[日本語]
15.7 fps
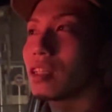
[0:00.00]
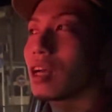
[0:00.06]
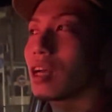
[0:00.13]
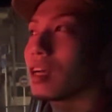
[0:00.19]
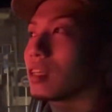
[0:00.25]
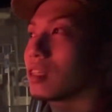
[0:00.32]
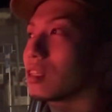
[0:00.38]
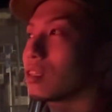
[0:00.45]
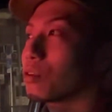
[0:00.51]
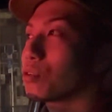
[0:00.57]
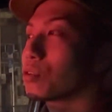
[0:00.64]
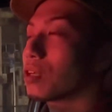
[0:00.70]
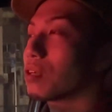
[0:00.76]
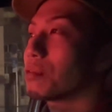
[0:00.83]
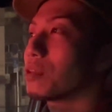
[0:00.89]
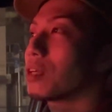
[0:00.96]
断要素
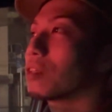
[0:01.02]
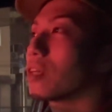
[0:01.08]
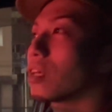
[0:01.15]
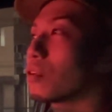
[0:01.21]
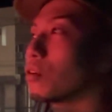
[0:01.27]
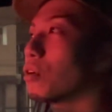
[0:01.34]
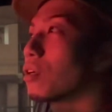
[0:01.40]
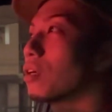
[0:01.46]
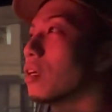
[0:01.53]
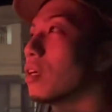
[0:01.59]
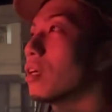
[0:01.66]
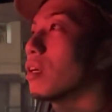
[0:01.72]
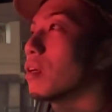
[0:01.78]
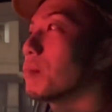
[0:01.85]
が増えるけど、うん、